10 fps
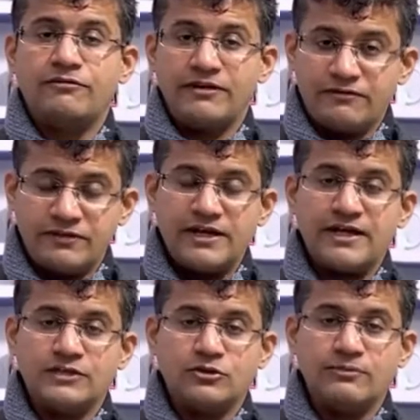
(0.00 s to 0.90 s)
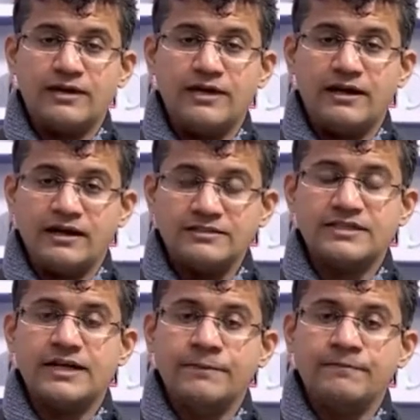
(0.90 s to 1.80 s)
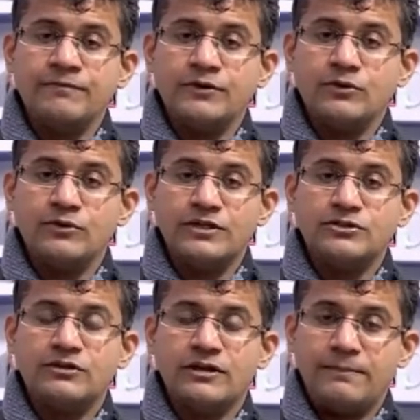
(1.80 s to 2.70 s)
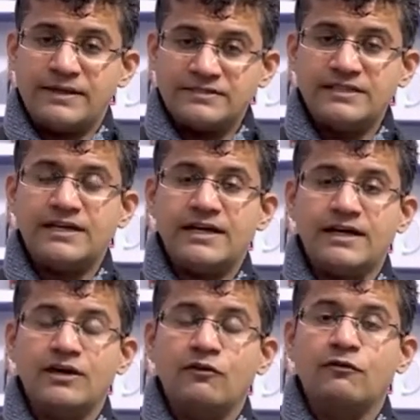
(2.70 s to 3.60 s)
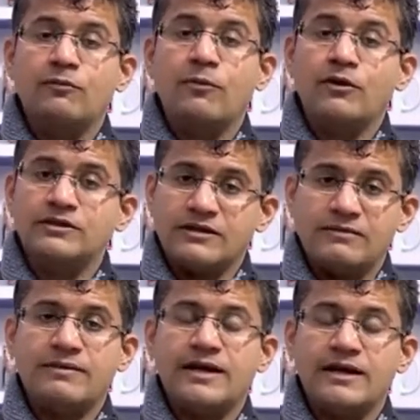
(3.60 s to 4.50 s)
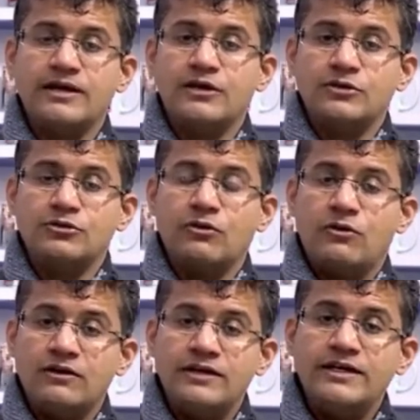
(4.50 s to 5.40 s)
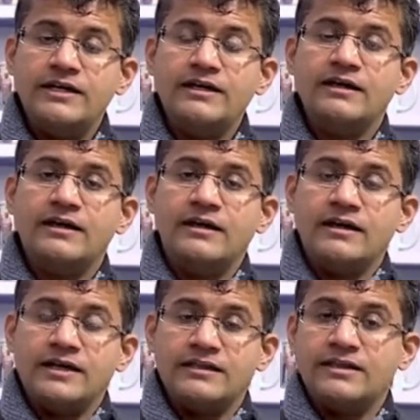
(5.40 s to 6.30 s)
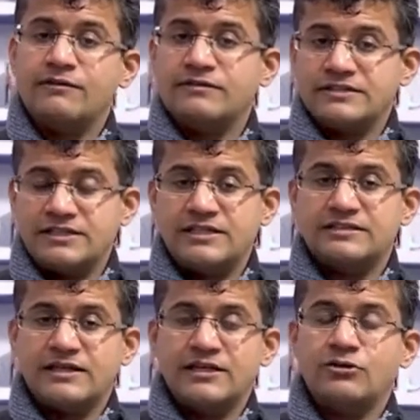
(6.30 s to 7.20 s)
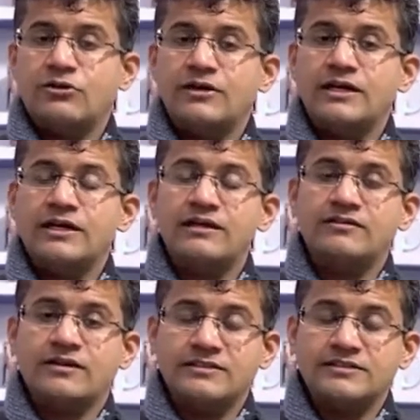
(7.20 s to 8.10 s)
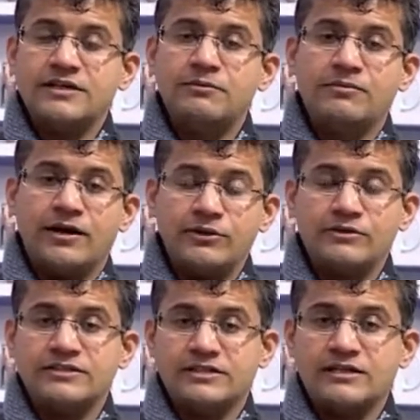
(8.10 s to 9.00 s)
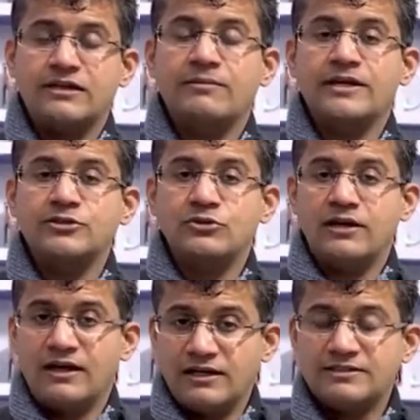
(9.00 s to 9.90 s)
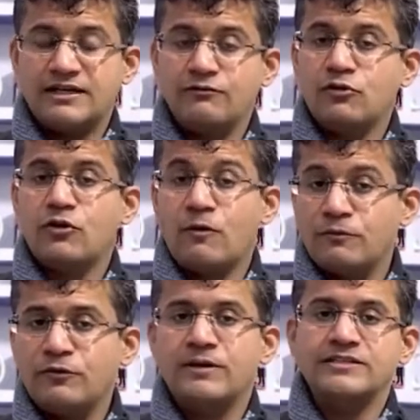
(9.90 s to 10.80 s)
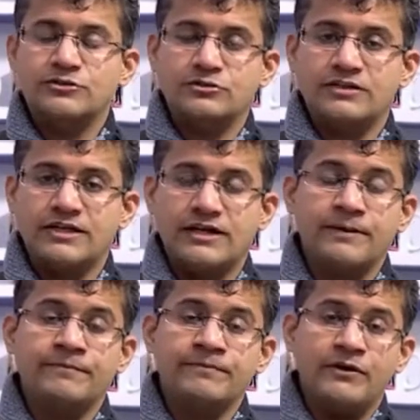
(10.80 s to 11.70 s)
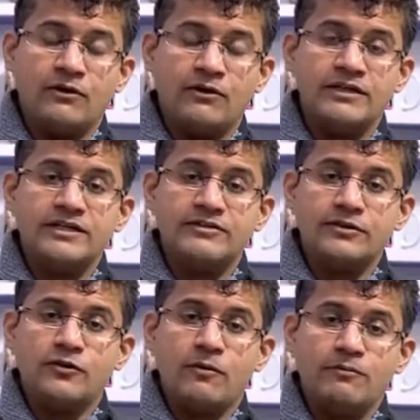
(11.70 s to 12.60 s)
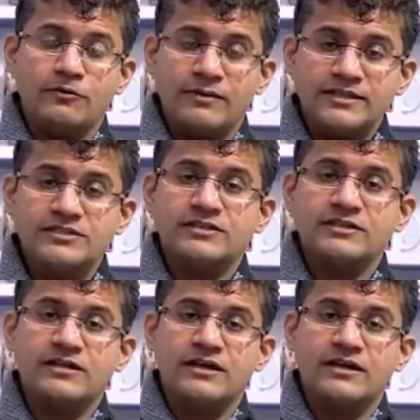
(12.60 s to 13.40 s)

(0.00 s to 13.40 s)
फेफड़े हैं जो हमारे लंग्स हैं उनकी जो कैपेसिटी है वो बहुत कम है तो ऑलरेडी इतने वज़न के साथ और इन सांस की बीमारियों के साथ हमारे जो लंग्स हैं वो कॉम्प्रोमाइज़ होते हैं और इसी कॉम्प्रोमाइज